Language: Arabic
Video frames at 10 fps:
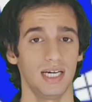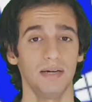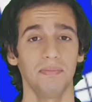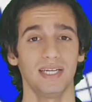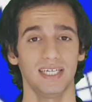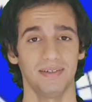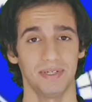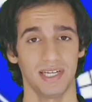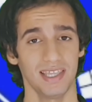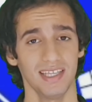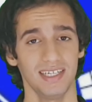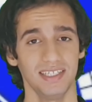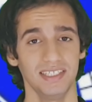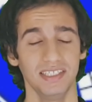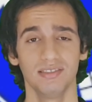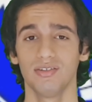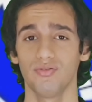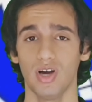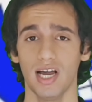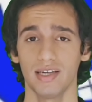أما الخبر الثاني
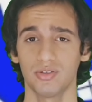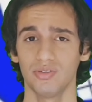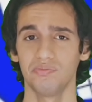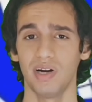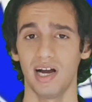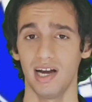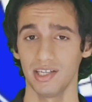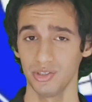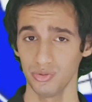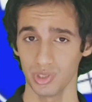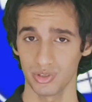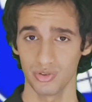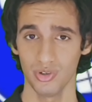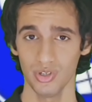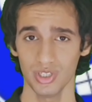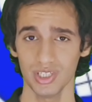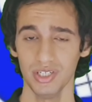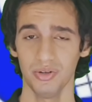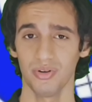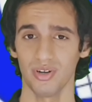فهيكون مع عدوة جوجل
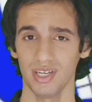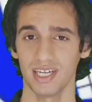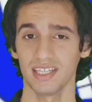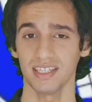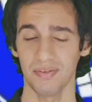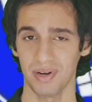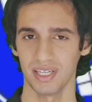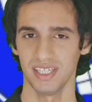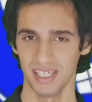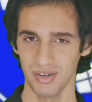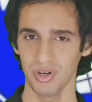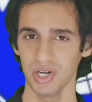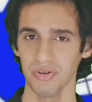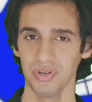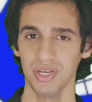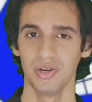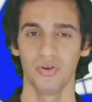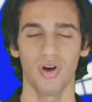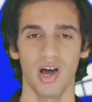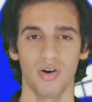وهي طبعا هواوي
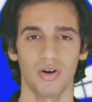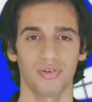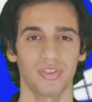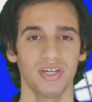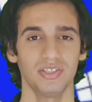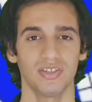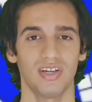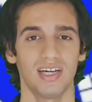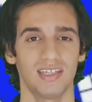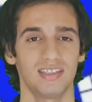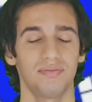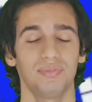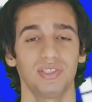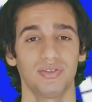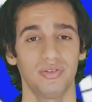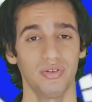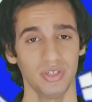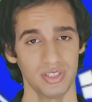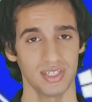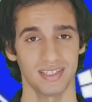هواوي تحصل على تمديد
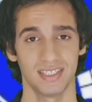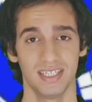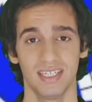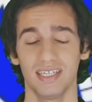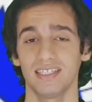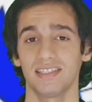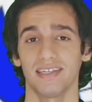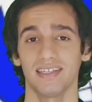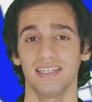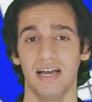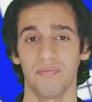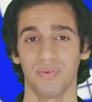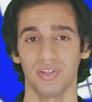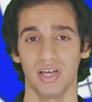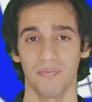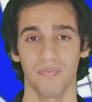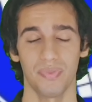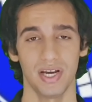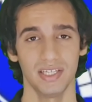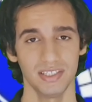رخصة استخدام نظام
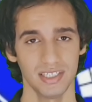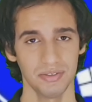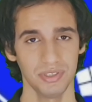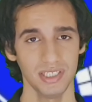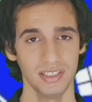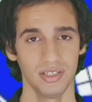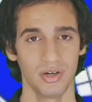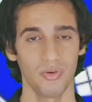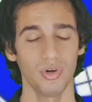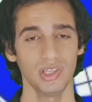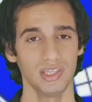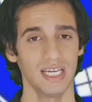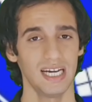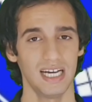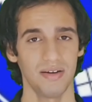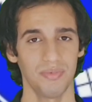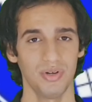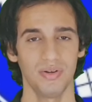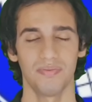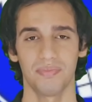أندرويد
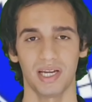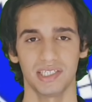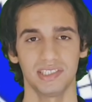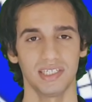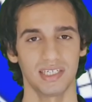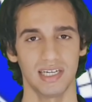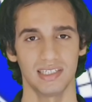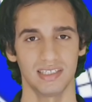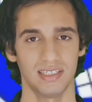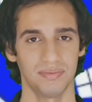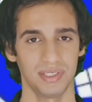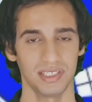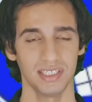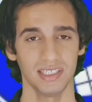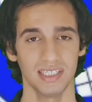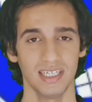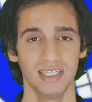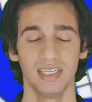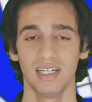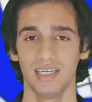والتعامل مع الشركات الأمريكية
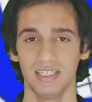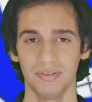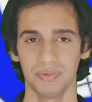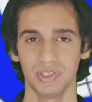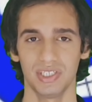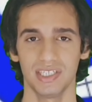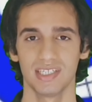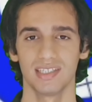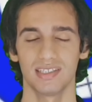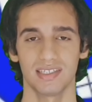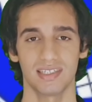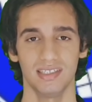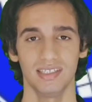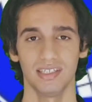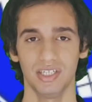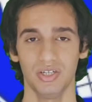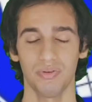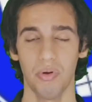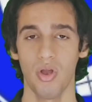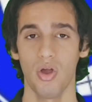لمدة 90
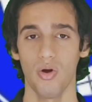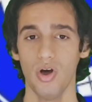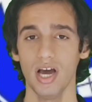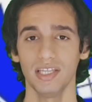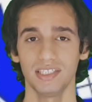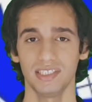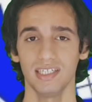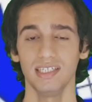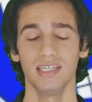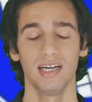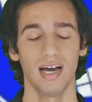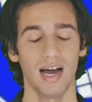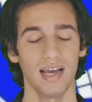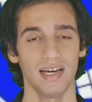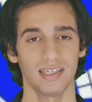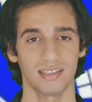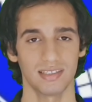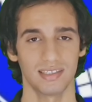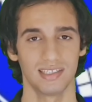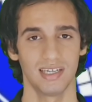يوم وهذا الشيء
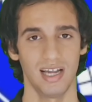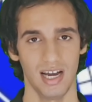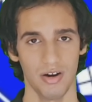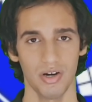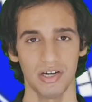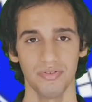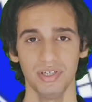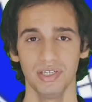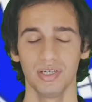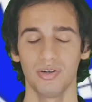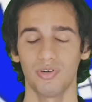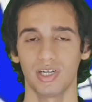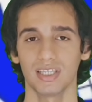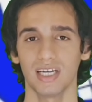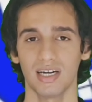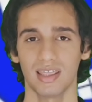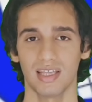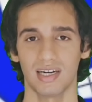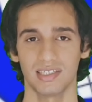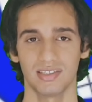هيعطي هواوي وقت
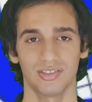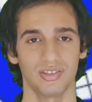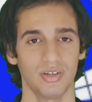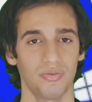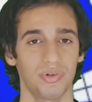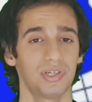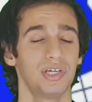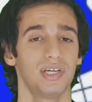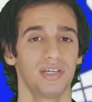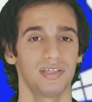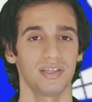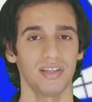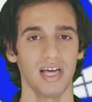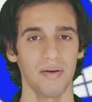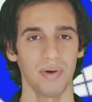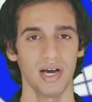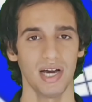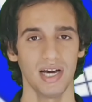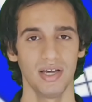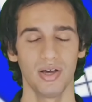أكثر عشان تطور
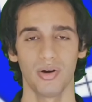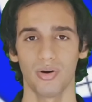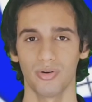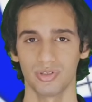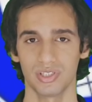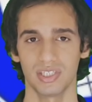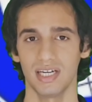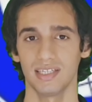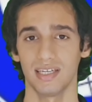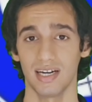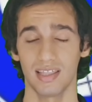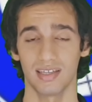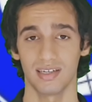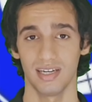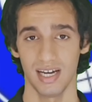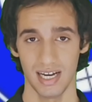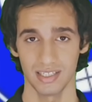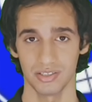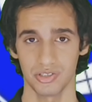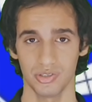نظامها وتستعد أكثر
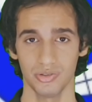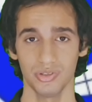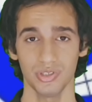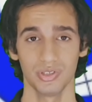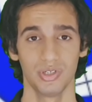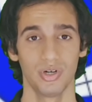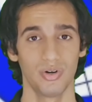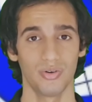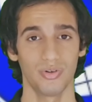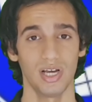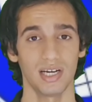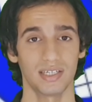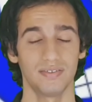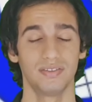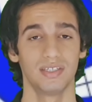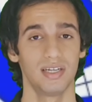لهذا السوق ولكن